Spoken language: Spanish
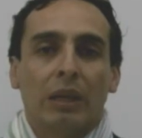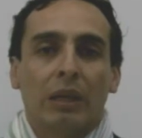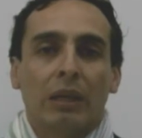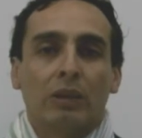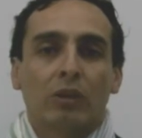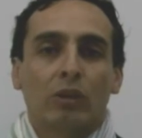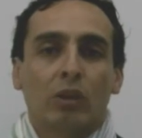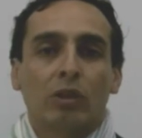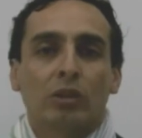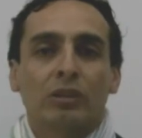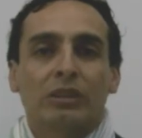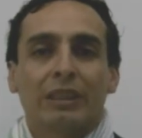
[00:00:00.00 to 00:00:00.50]

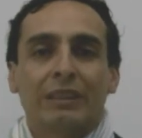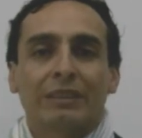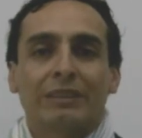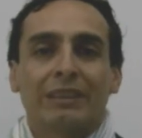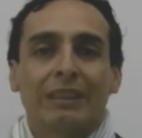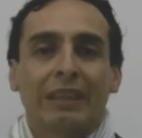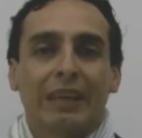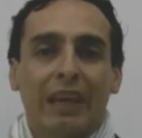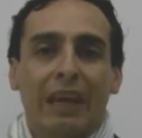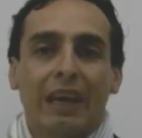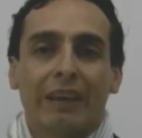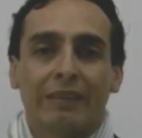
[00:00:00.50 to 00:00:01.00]

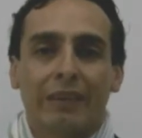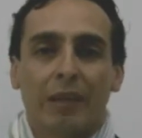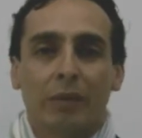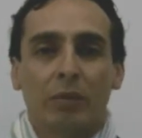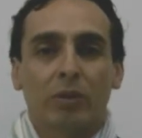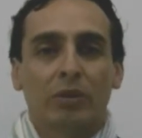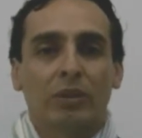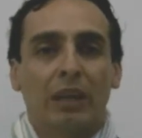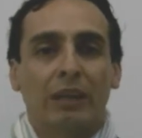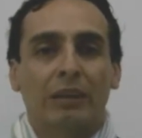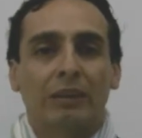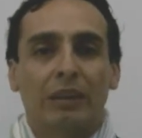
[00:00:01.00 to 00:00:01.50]
Entonces, ¿qué
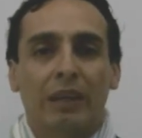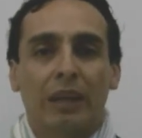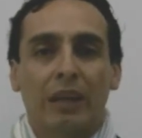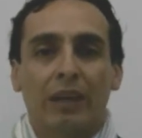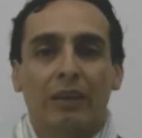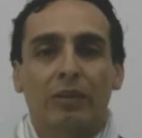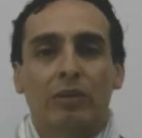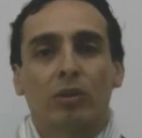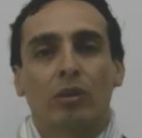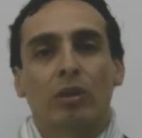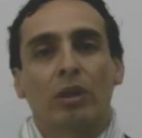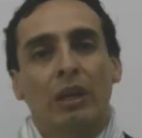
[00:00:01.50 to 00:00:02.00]
hacemos
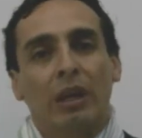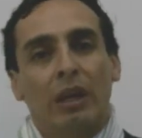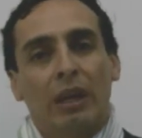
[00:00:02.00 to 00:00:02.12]
ante eso?